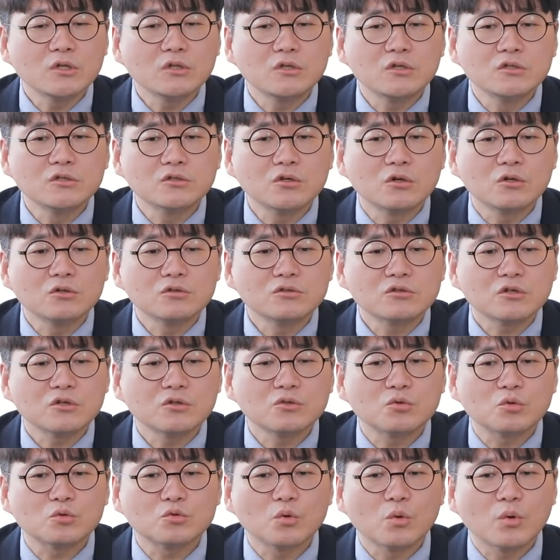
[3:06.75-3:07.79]
이
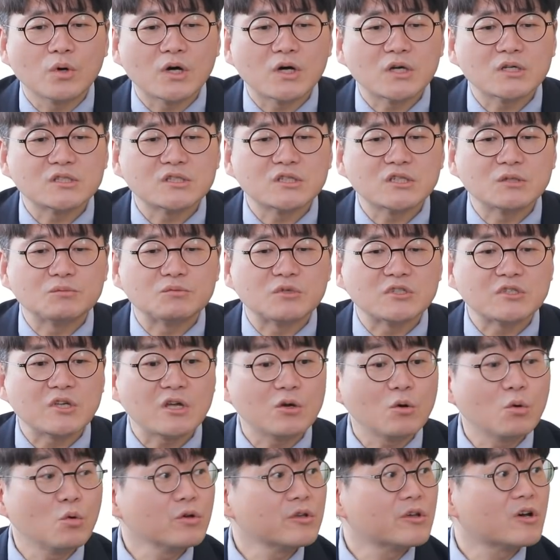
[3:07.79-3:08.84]
디지털적인 요소가 지금 이제
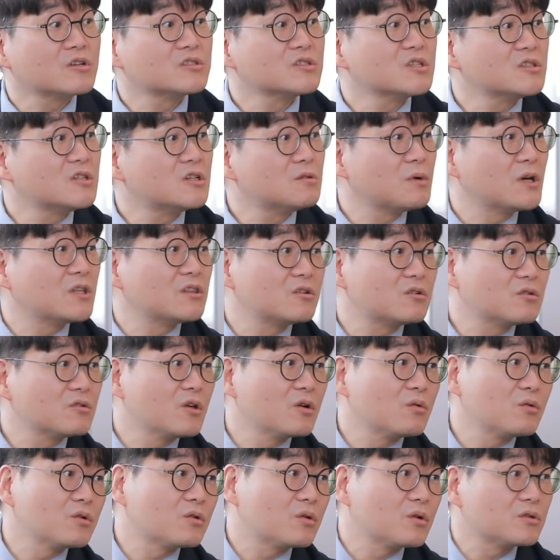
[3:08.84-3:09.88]
새로운 경제들을
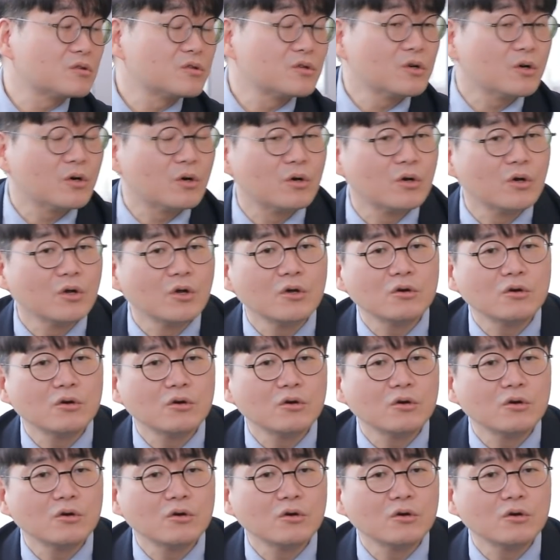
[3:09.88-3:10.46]
만들어내고 있거든요.